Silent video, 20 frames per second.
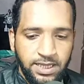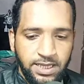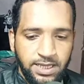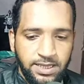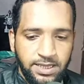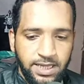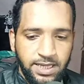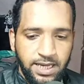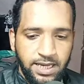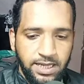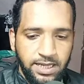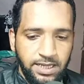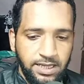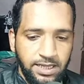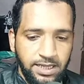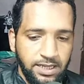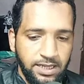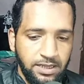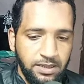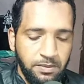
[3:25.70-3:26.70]

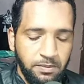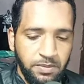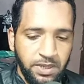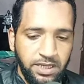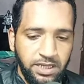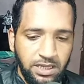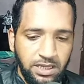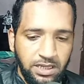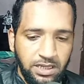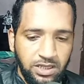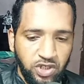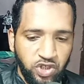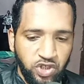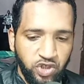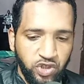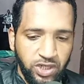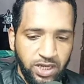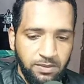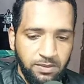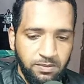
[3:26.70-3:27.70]
ثانيا بين
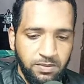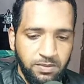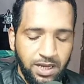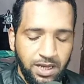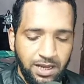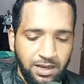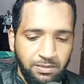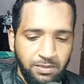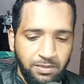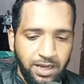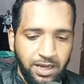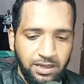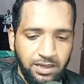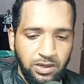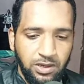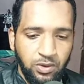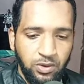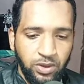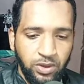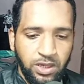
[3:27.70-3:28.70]
للشاب المعنى
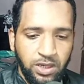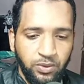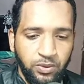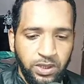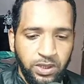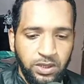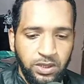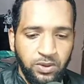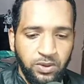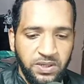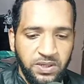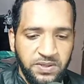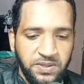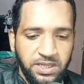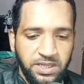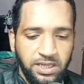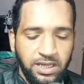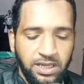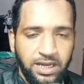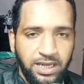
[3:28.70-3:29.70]
اللغوي
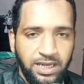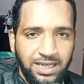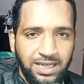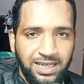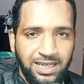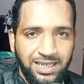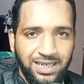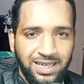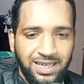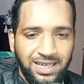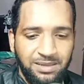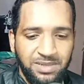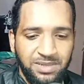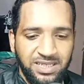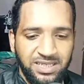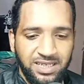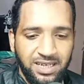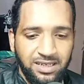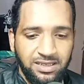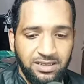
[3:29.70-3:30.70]
والاصطلاحي لكلمة
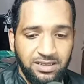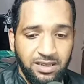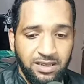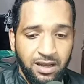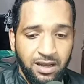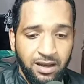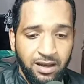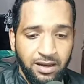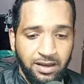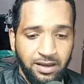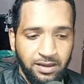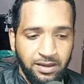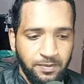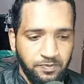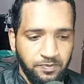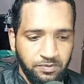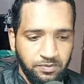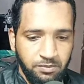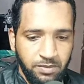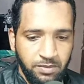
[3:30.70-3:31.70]
الطهارة
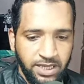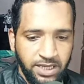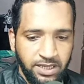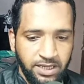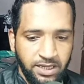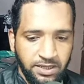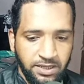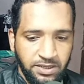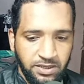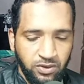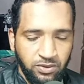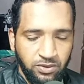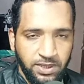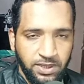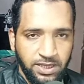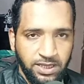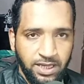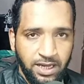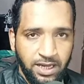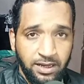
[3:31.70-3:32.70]
ماذا نقصد
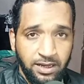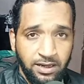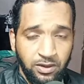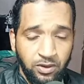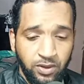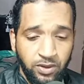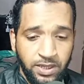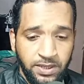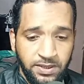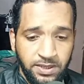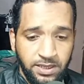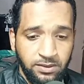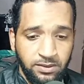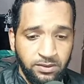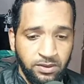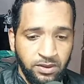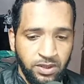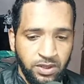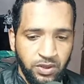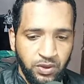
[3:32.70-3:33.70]
بالطهارة لغة
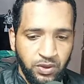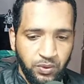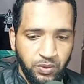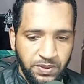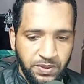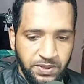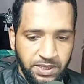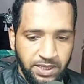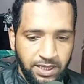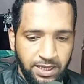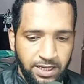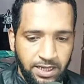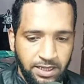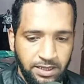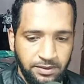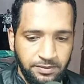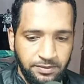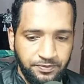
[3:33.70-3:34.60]
واصطلاحا